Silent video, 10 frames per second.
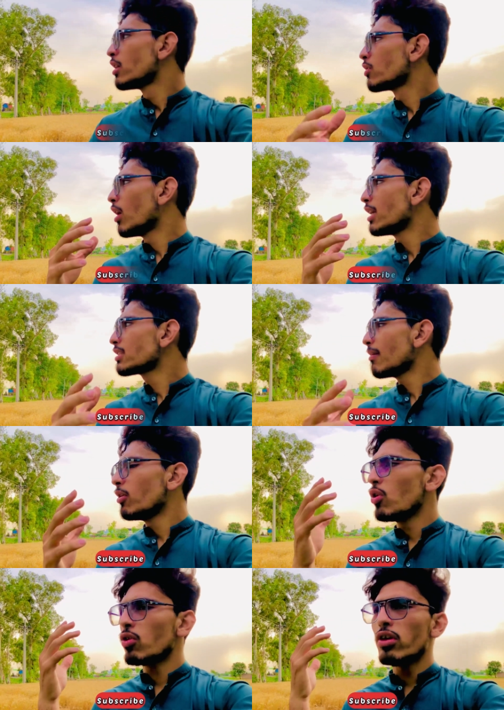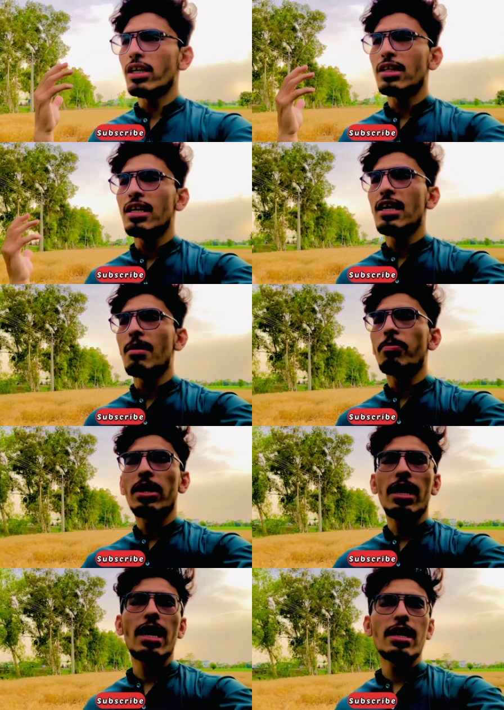तो आज के ब्लॉग को करते हैं यहाँ
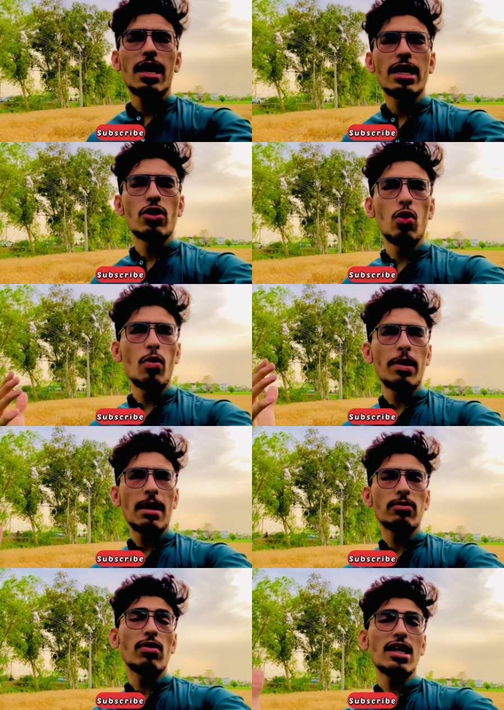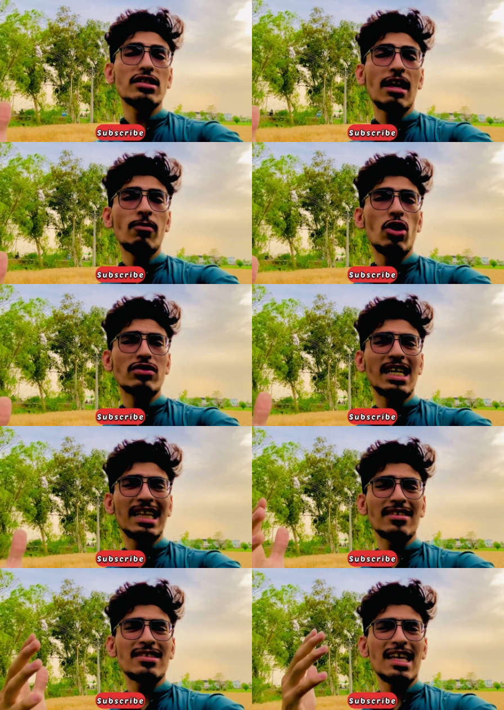पर एंड आई होप आपको आज का ब्लॉग
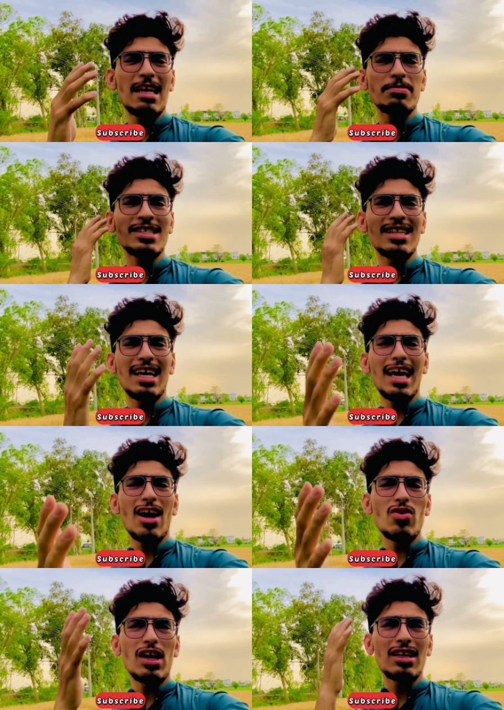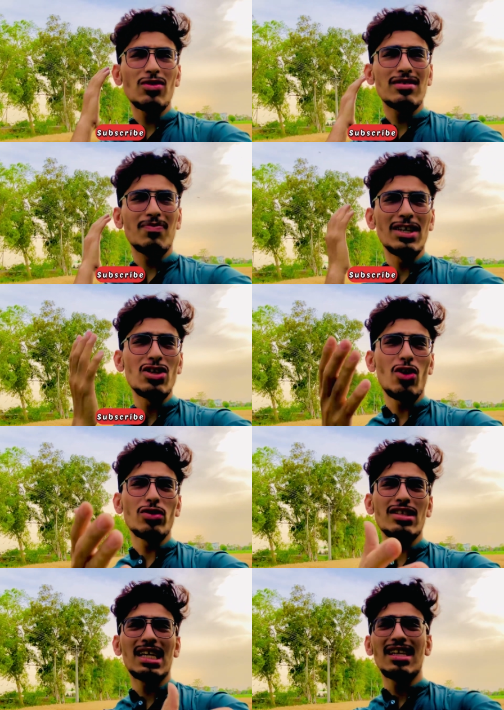ज़्यादा से ज़्यादा पसंद आया होगा तो इस वीडियो
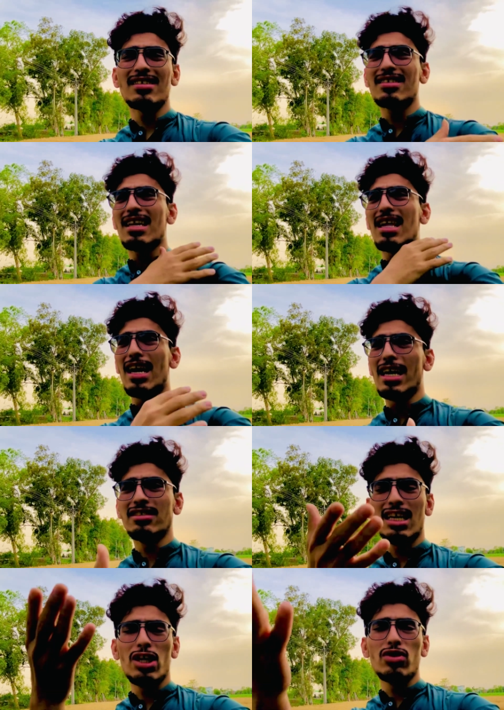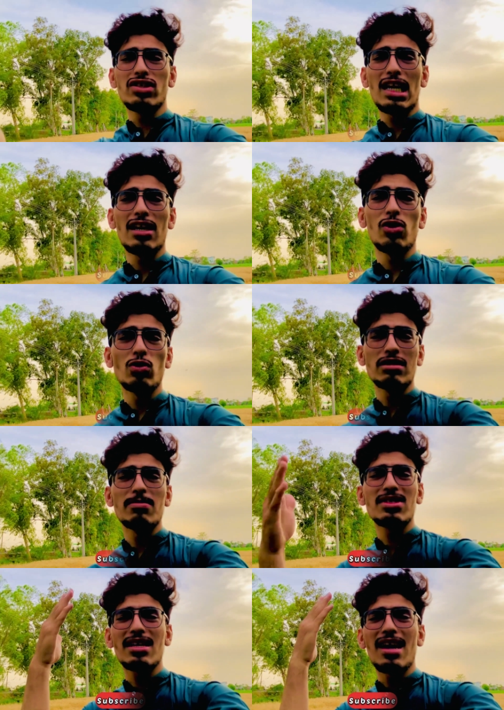को ज़्यादा से ज़्यादा लाइक शेयर और चैनल को
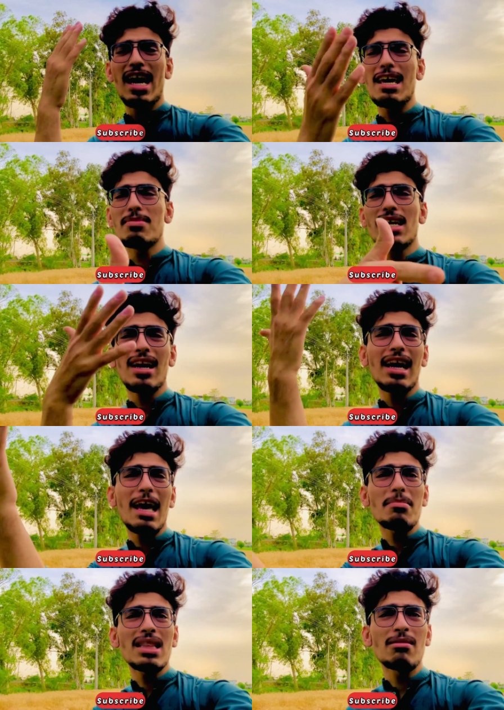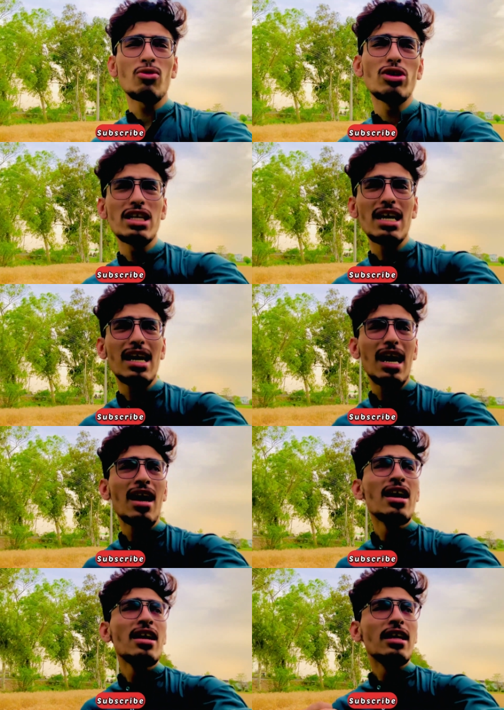सब्सक्राइब करना मत
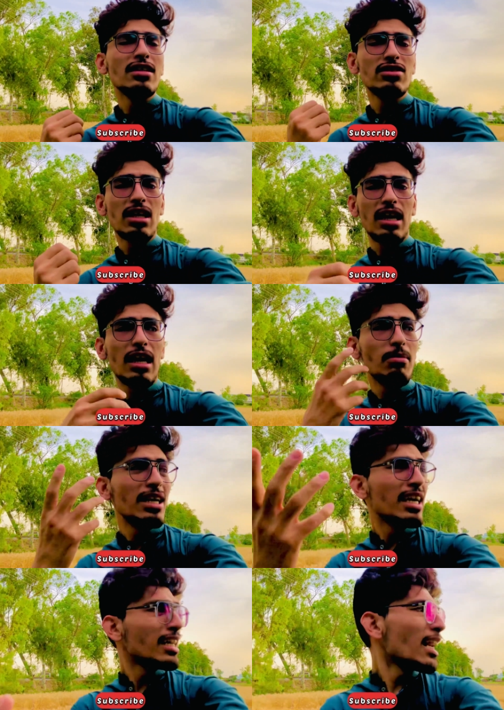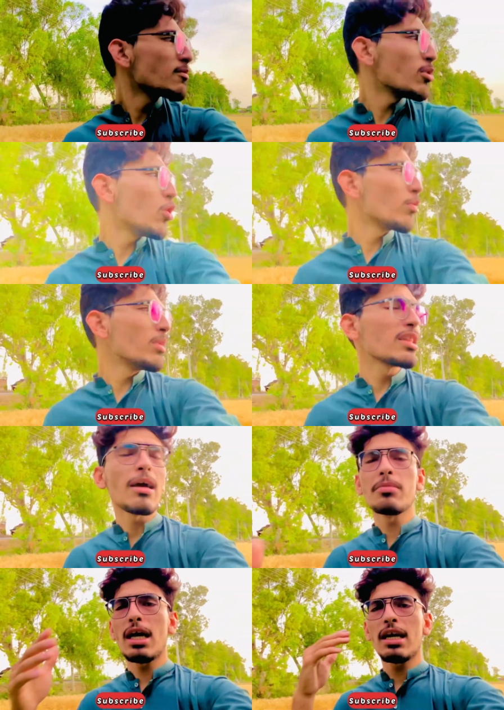भूलिएगा इन मिलेंगे नेक्स्ट लोग में
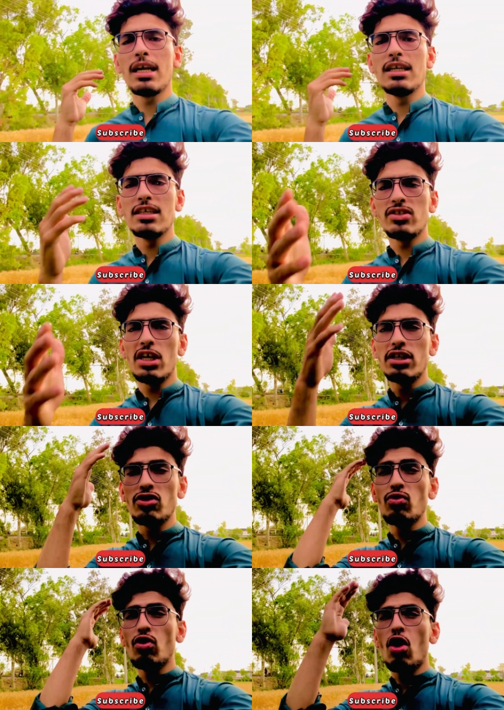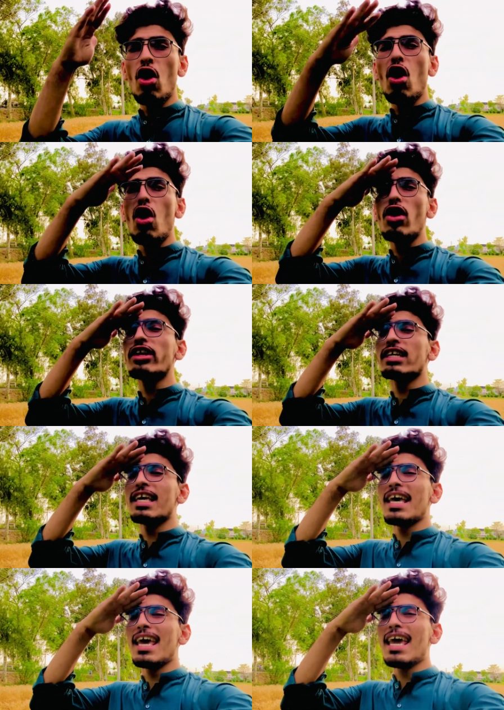तब तक के लिए स्टेट नो
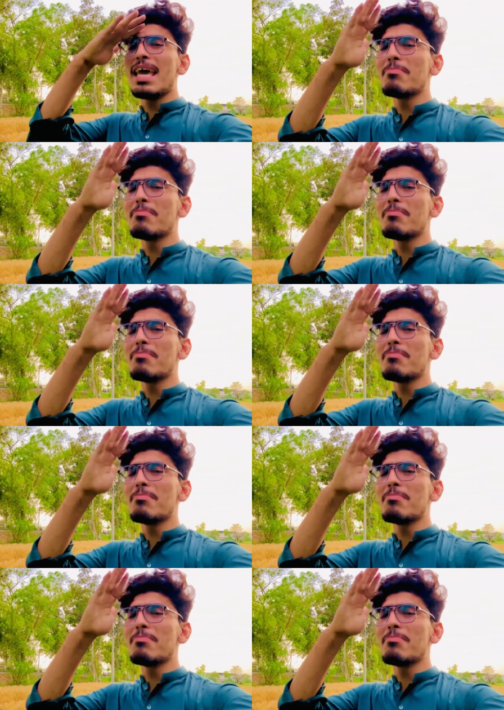ओके